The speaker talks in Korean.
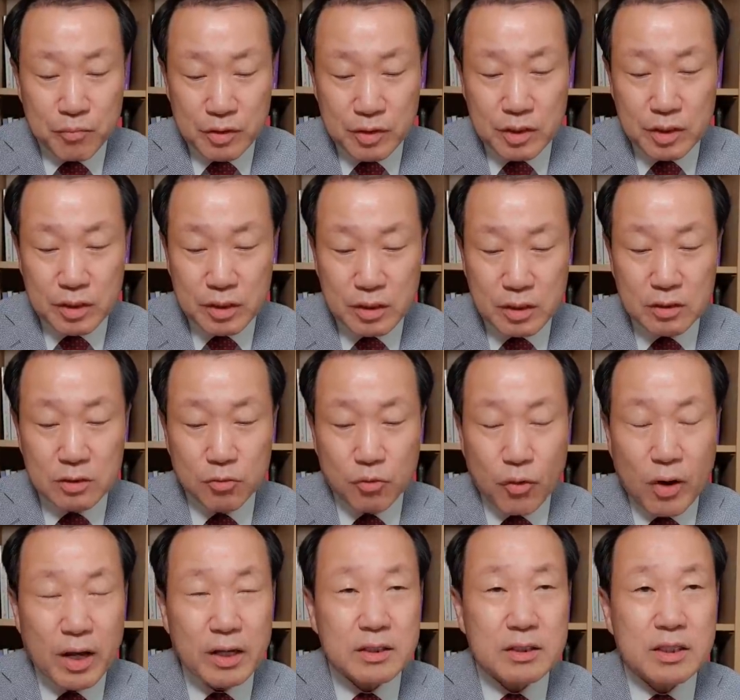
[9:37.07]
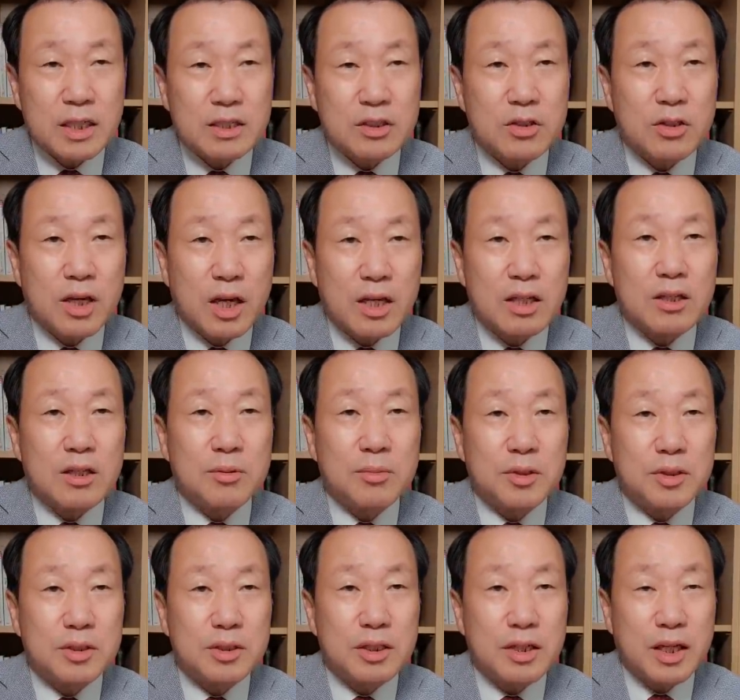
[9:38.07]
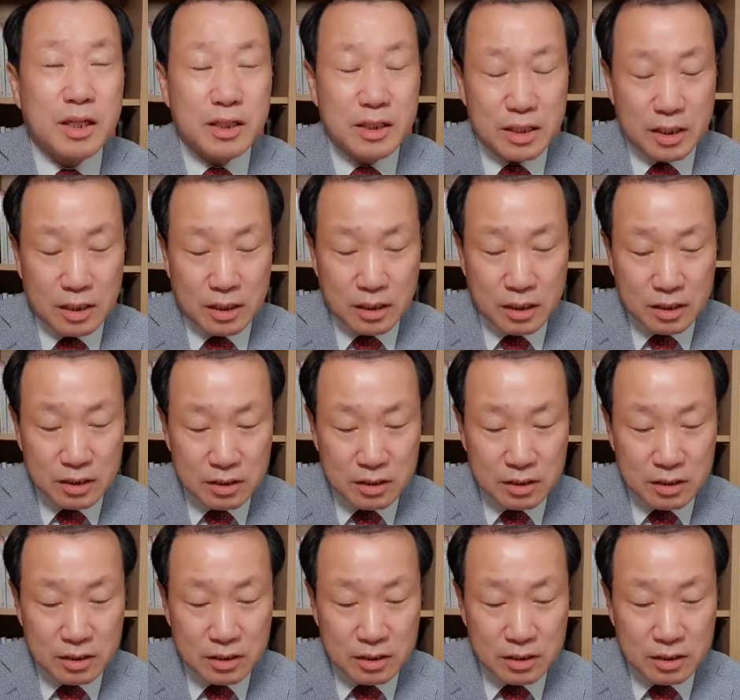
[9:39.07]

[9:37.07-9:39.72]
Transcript: 이제 그건 왜 자정에 열병식을 했느냐는